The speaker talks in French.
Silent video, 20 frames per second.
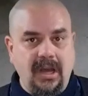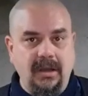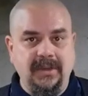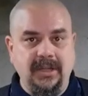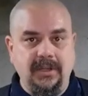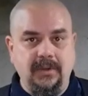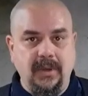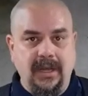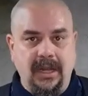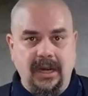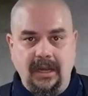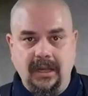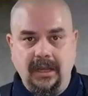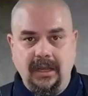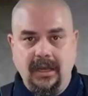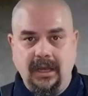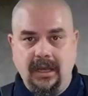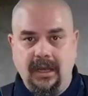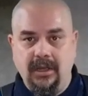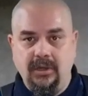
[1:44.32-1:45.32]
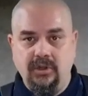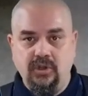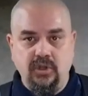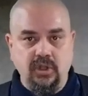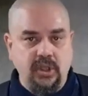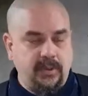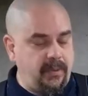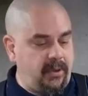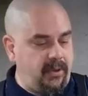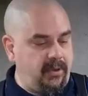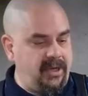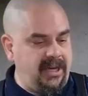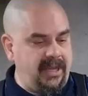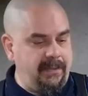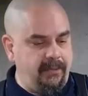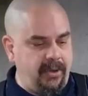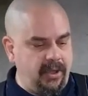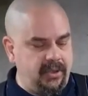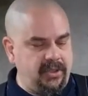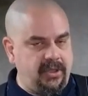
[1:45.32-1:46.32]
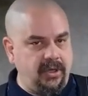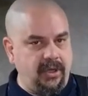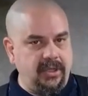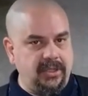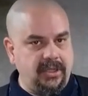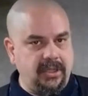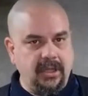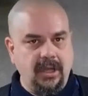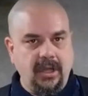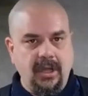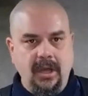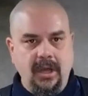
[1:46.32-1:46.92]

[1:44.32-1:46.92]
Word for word: habituels, hein, juste prendre les bonnes cotes